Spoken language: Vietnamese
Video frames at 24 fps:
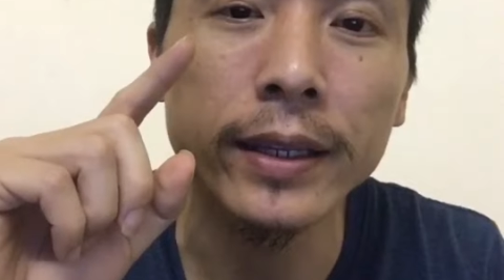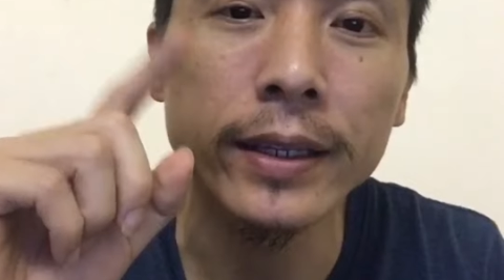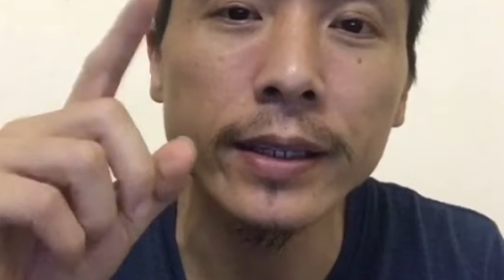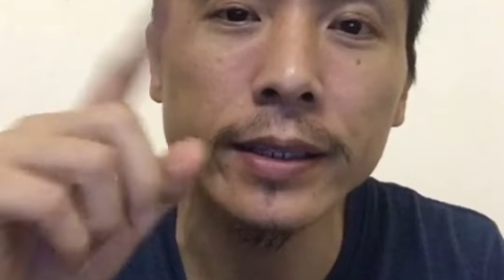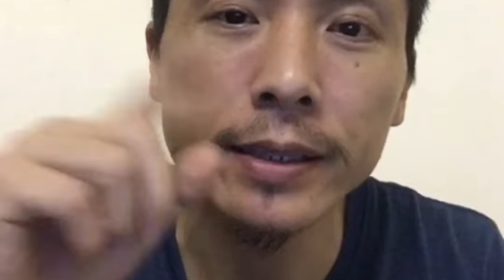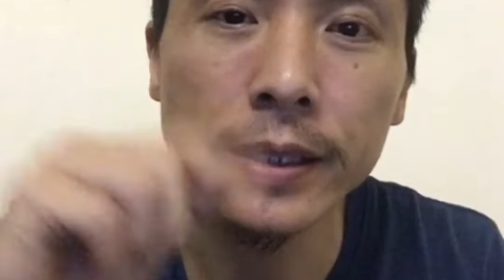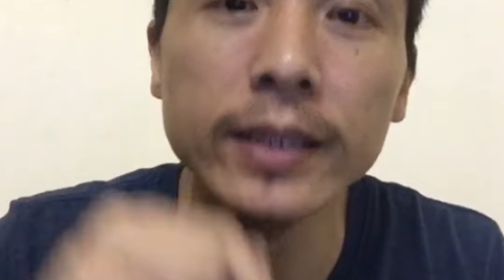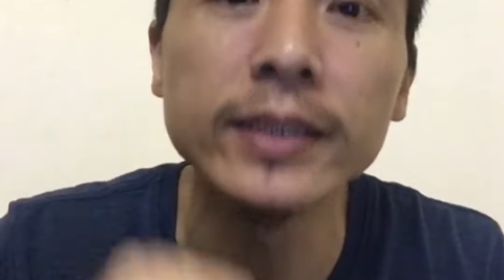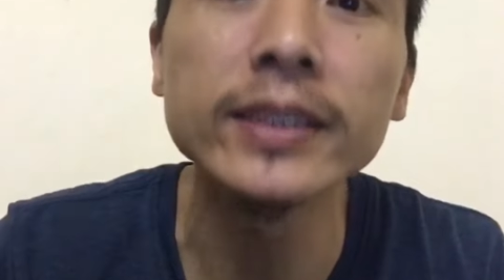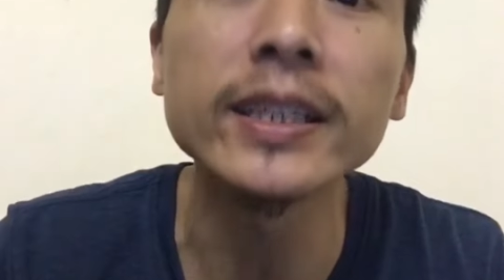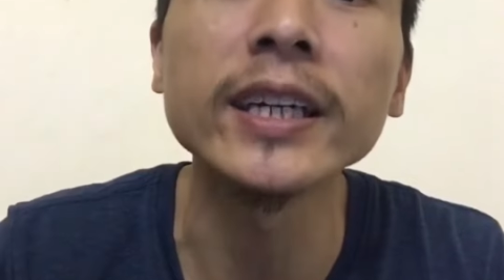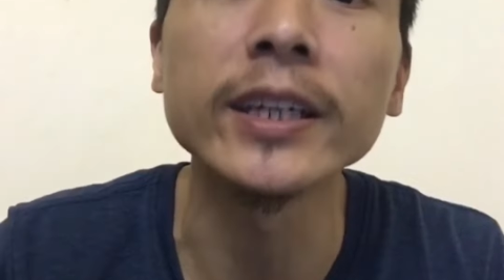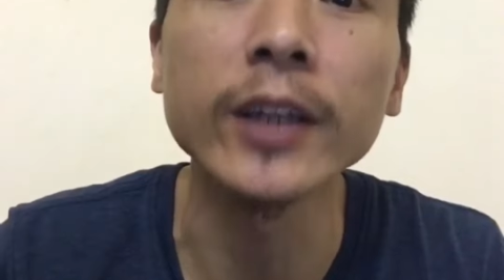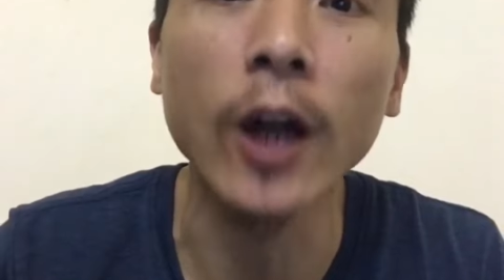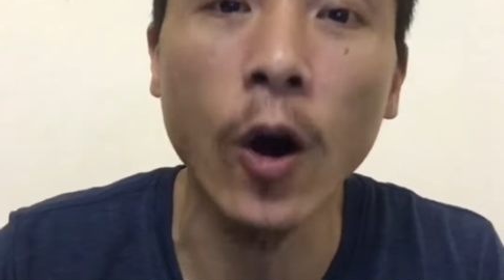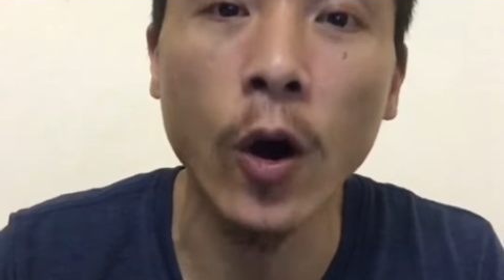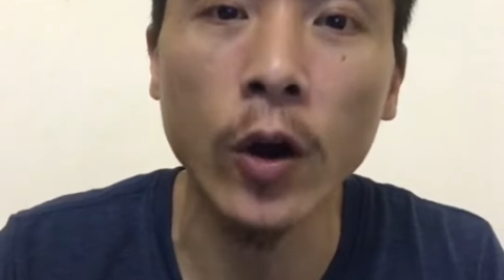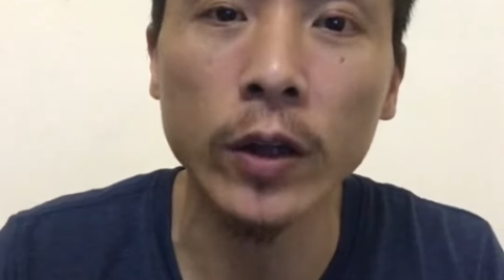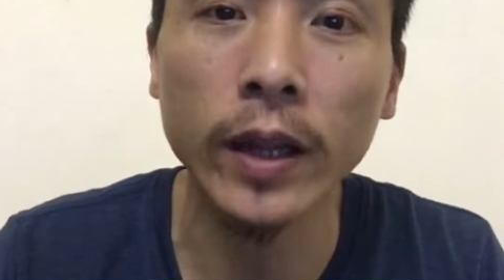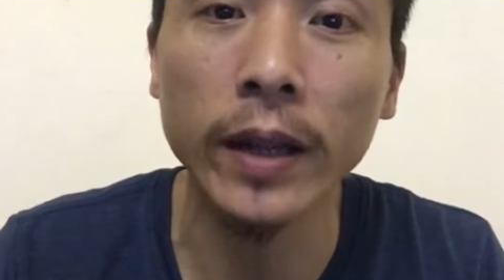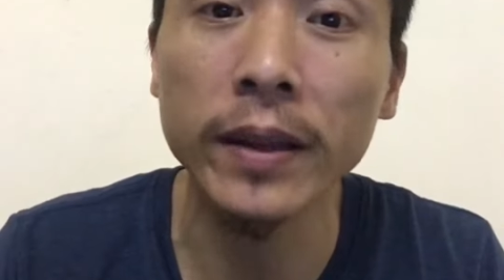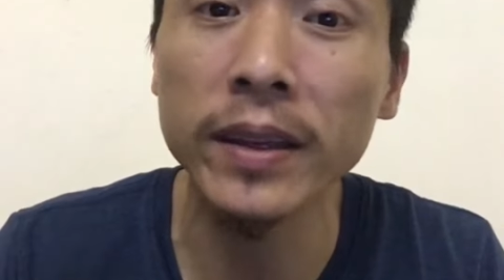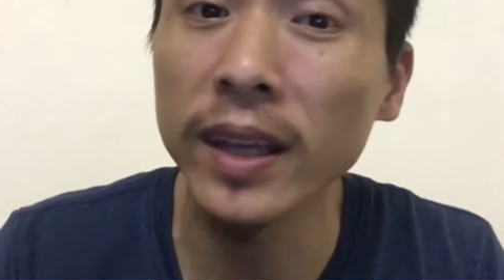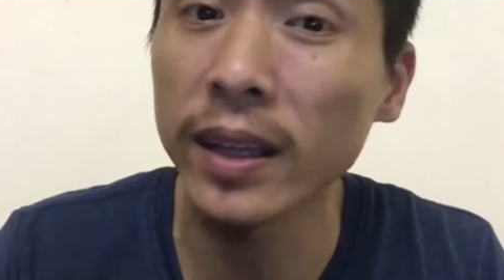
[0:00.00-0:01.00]
chứng chỉ đó
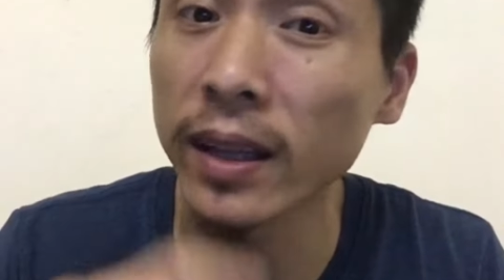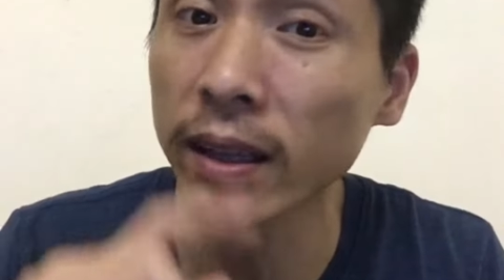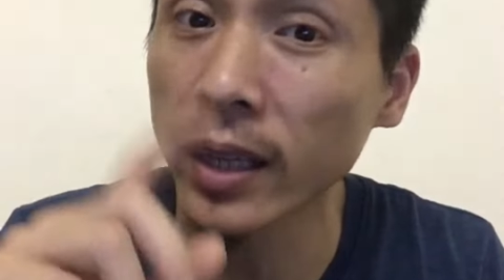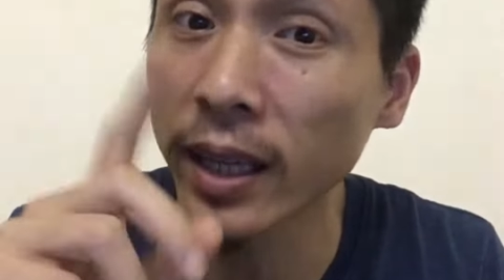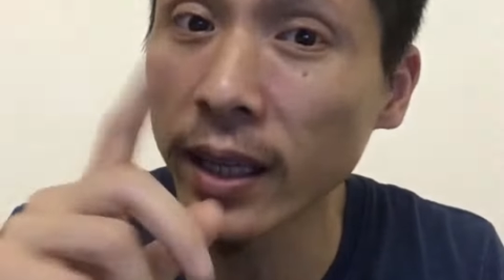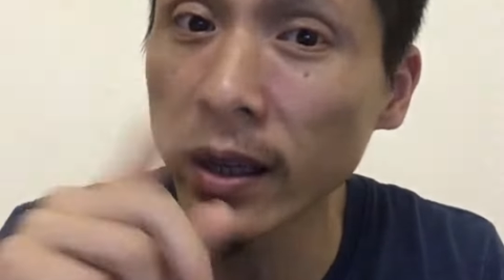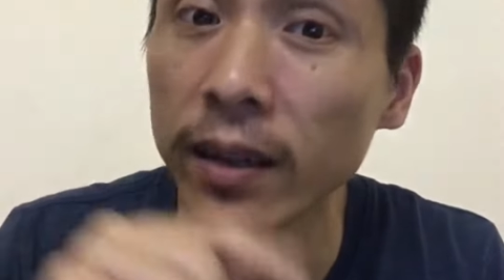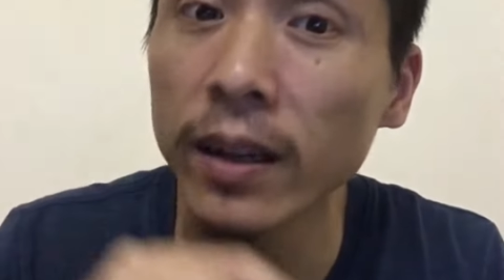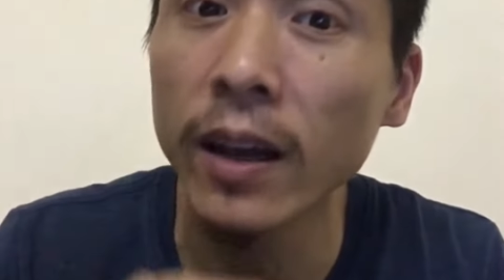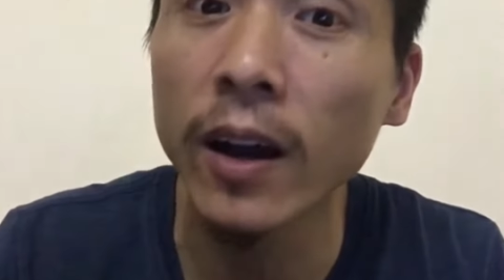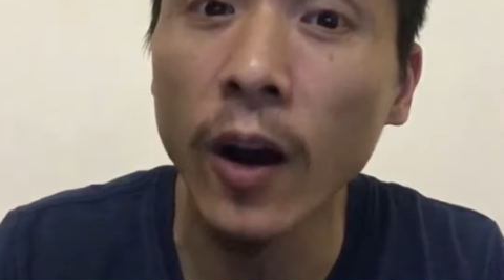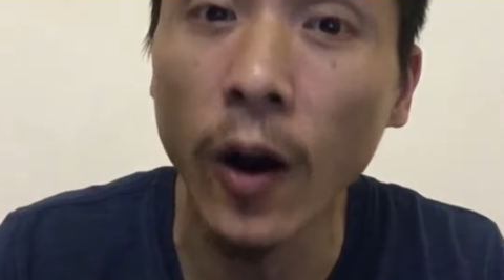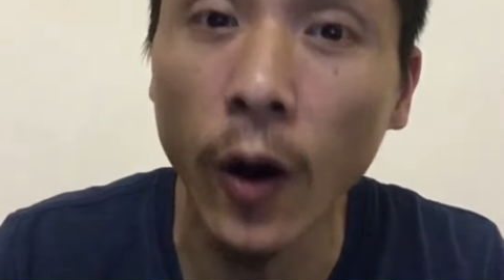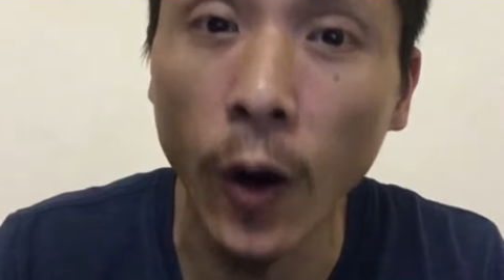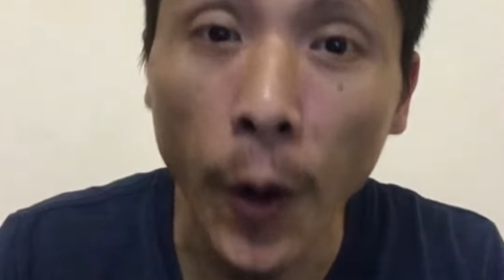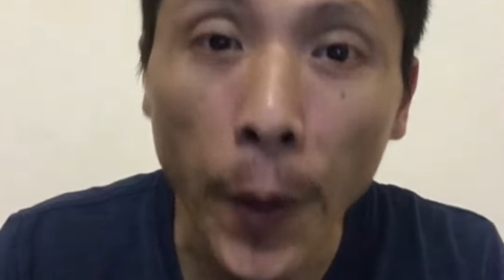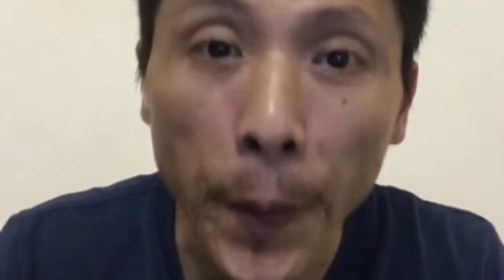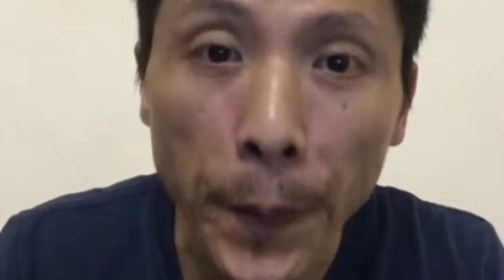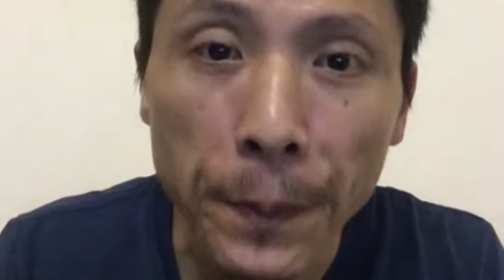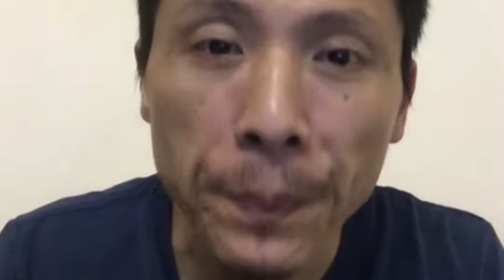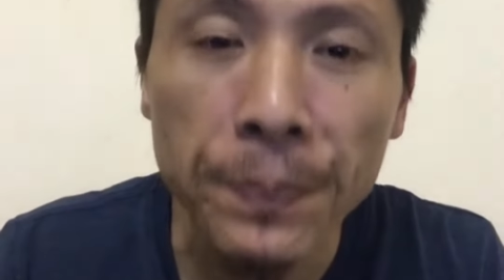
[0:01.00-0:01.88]
tất nhiên là thi rất là khó